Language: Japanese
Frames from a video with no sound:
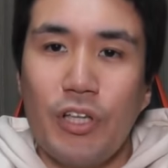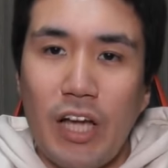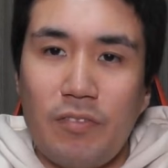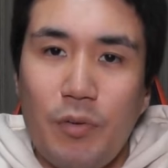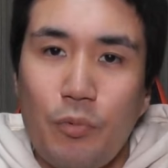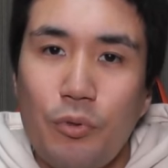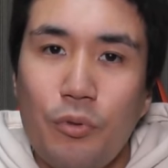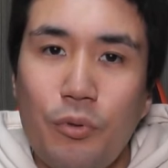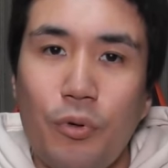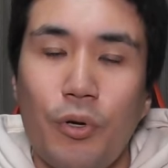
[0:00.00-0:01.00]
食べ
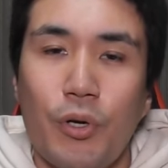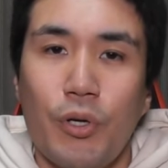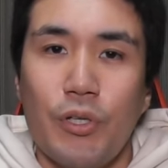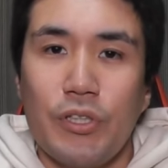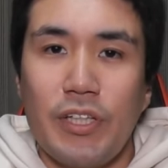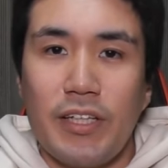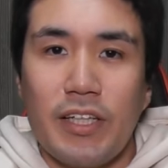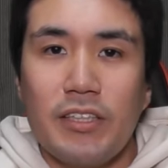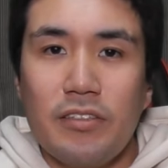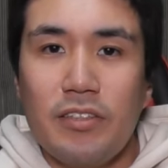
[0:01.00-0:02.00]
物を生
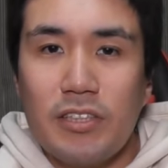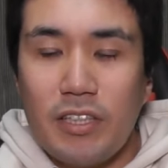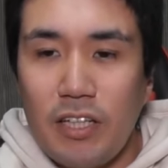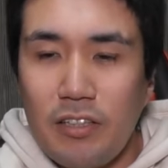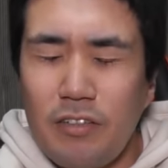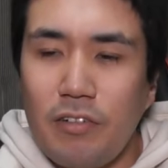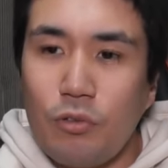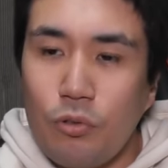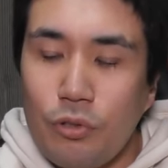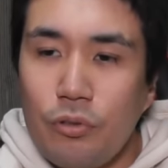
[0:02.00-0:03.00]
産する力っていうのは
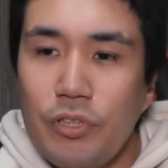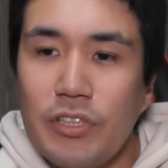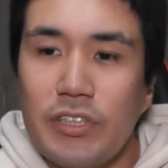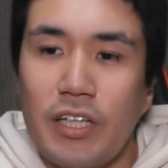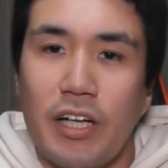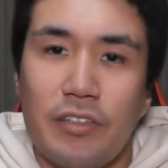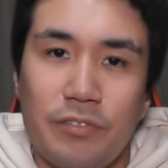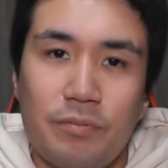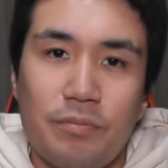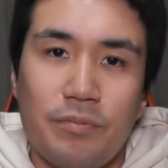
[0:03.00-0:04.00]
国力につながる。